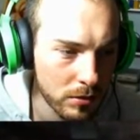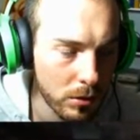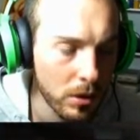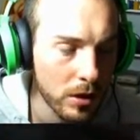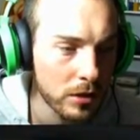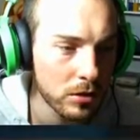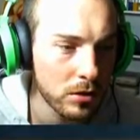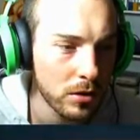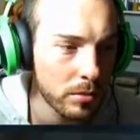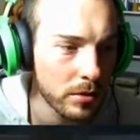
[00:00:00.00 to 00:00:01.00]
Oh la
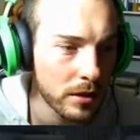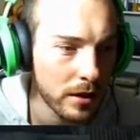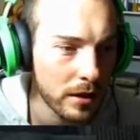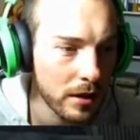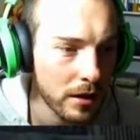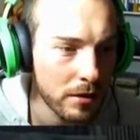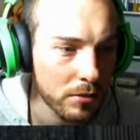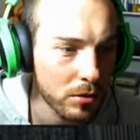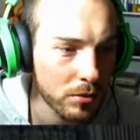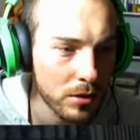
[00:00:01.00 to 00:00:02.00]
gueule, putain, alors là, faut
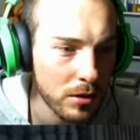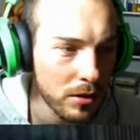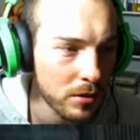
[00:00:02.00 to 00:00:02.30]
qu'on regarde